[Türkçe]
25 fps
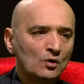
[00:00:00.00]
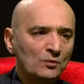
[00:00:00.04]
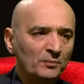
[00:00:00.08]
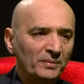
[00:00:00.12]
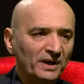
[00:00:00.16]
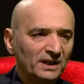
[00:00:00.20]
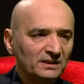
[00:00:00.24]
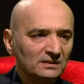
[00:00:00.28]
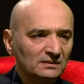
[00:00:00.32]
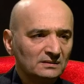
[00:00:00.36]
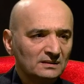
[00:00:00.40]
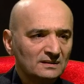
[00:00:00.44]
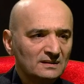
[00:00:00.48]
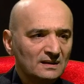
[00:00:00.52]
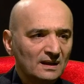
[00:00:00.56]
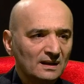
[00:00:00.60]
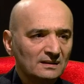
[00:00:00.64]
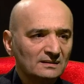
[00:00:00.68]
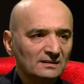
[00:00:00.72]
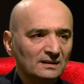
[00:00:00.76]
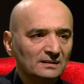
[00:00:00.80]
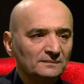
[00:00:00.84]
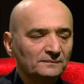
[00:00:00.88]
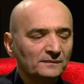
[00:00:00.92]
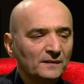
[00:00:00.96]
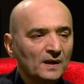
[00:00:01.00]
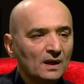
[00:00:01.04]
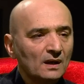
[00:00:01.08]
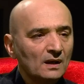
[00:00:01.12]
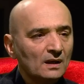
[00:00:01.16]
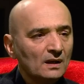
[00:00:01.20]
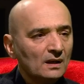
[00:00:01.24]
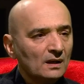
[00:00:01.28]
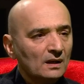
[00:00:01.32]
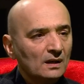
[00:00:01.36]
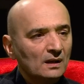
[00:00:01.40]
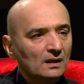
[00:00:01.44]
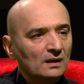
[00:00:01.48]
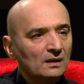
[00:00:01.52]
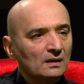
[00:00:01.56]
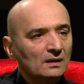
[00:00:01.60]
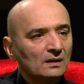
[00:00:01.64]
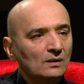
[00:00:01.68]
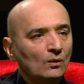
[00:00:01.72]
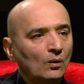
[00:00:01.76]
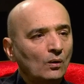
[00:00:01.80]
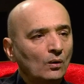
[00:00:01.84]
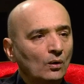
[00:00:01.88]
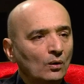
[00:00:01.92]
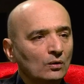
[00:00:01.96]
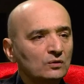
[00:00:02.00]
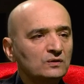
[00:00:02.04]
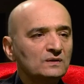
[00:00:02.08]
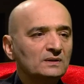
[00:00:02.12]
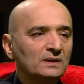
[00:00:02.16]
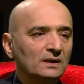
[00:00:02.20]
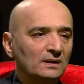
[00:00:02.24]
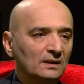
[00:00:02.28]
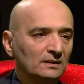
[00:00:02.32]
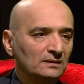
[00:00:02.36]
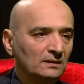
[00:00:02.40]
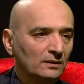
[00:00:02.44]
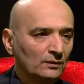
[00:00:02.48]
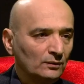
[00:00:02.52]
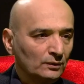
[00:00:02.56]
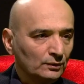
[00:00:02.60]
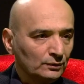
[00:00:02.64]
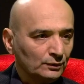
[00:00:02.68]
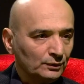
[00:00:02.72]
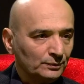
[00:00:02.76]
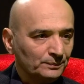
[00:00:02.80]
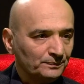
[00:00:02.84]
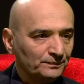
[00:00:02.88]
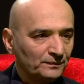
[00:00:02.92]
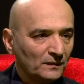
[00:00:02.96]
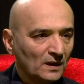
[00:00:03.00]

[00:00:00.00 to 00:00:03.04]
beğenildi zaten. E, Oscar aday oldu.